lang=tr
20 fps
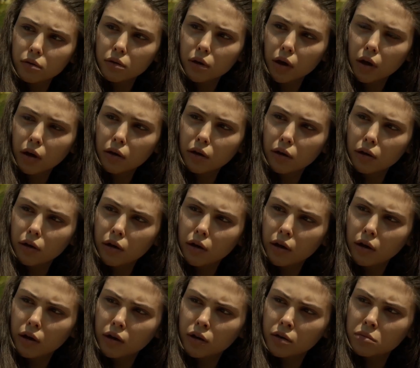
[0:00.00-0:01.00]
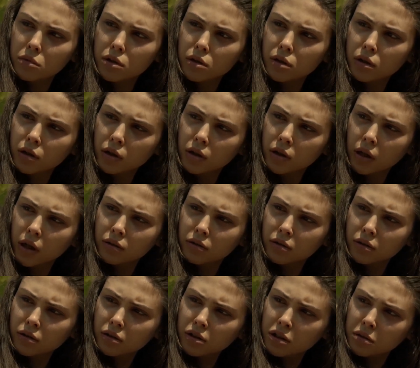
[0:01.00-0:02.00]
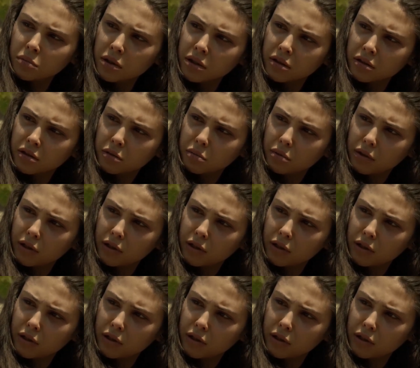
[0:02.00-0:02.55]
Ya elimizde kalanların kıymetini